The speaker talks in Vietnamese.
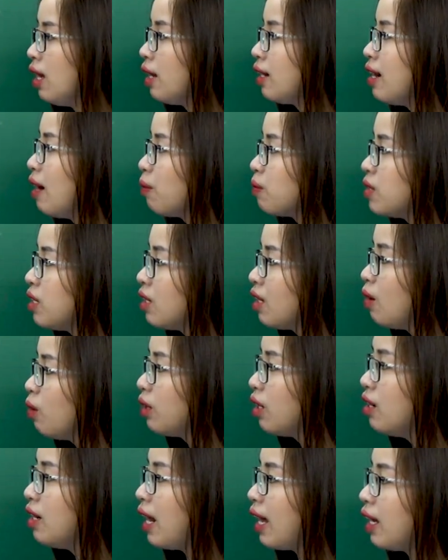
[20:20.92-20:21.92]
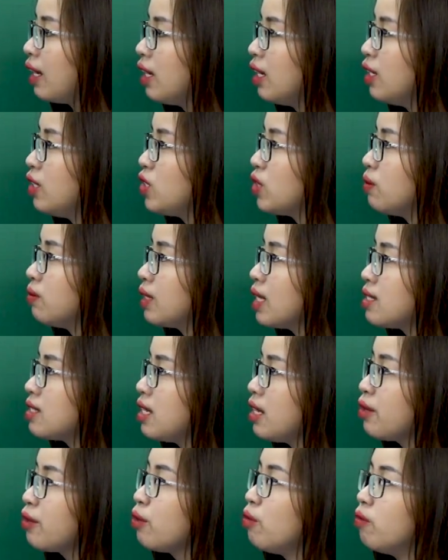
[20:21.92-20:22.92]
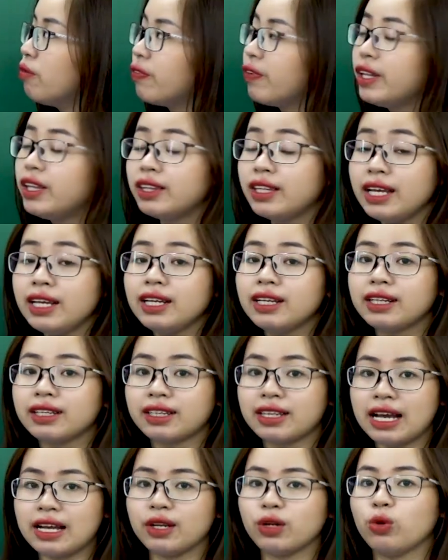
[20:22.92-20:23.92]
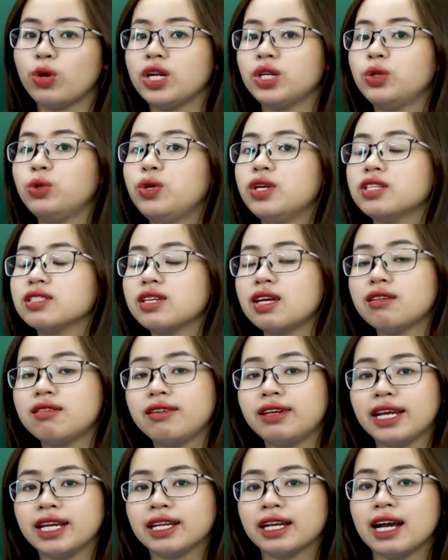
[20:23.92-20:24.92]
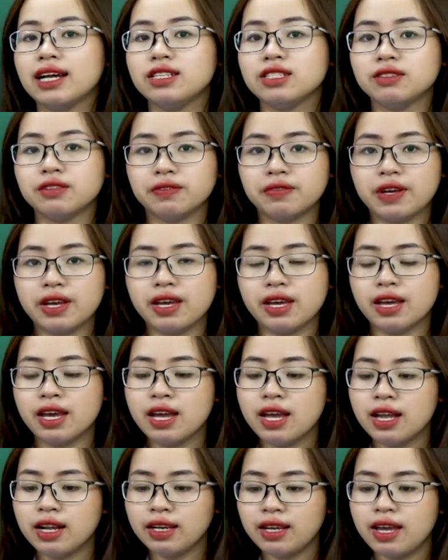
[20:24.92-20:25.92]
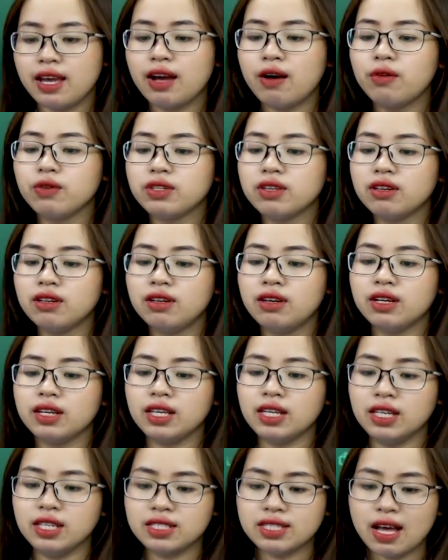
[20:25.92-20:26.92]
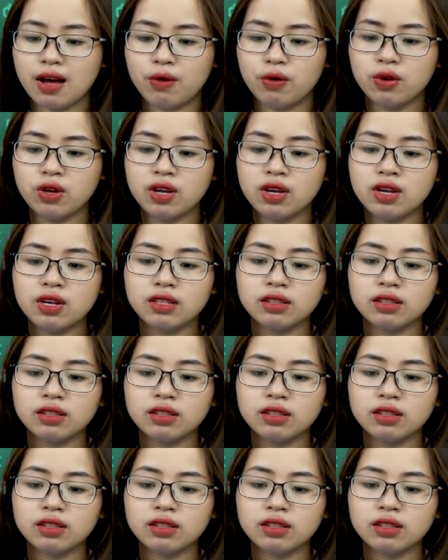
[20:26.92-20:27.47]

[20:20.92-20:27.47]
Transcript: Đọc những câu thơ này, chúng ta sẽ cùng phân tích cảnh đoàn thuyền ra khơi đánh cá trở về theo những gợi ý sau.